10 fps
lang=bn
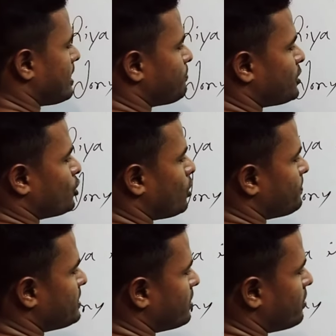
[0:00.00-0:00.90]
সাবজেক্টকে
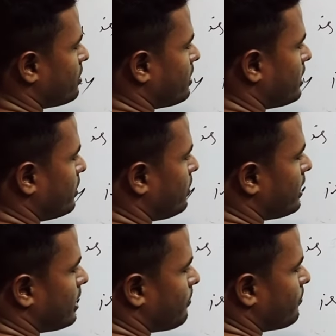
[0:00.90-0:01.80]
অবজেক্ট
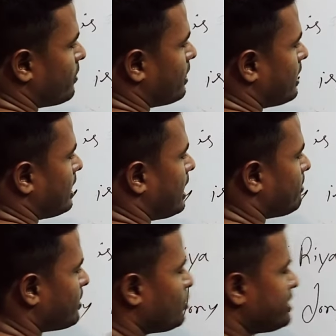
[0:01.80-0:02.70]
রিয়া
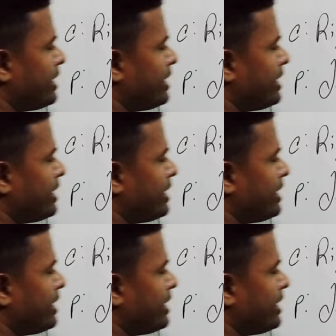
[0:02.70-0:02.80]
আবার বলছি